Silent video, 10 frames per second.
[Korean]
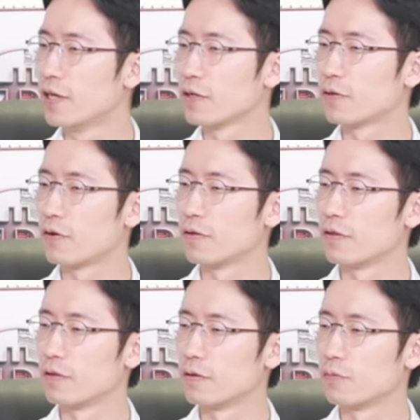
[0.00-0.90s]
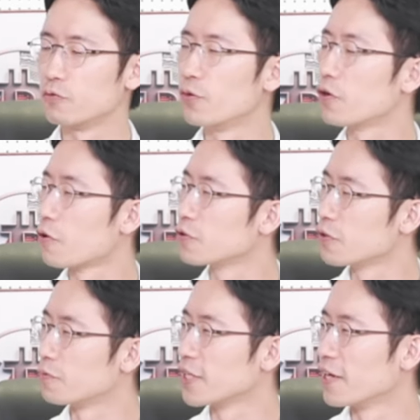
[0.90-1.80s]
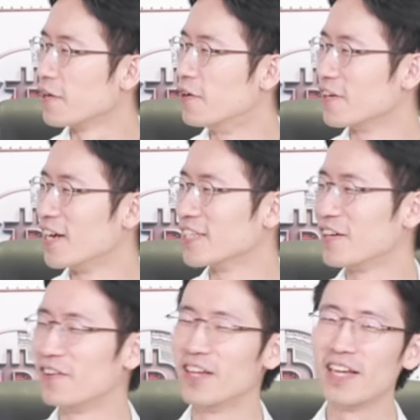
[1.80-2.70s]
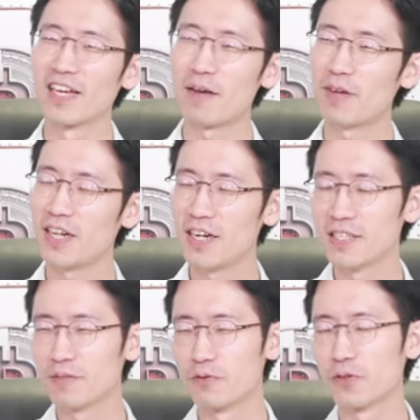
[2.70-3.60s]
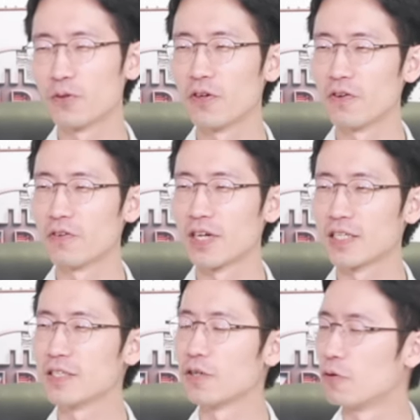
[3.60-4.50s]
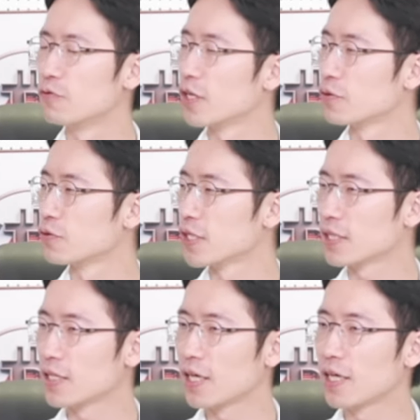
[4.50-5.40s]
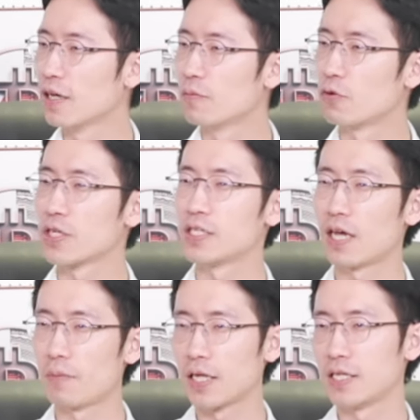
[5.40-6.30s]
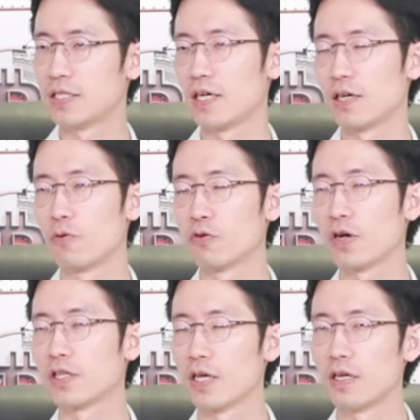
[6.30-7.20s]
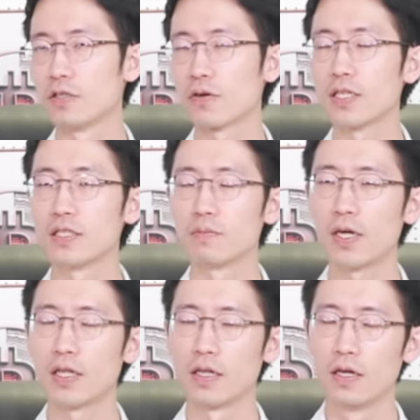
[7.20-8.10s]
그런 운명을 걸 순 없잖아요. 그래서 카말라해리스 부통령 같은 경우에도 최근에 기사 많이 이제 공유가 되셨겠지만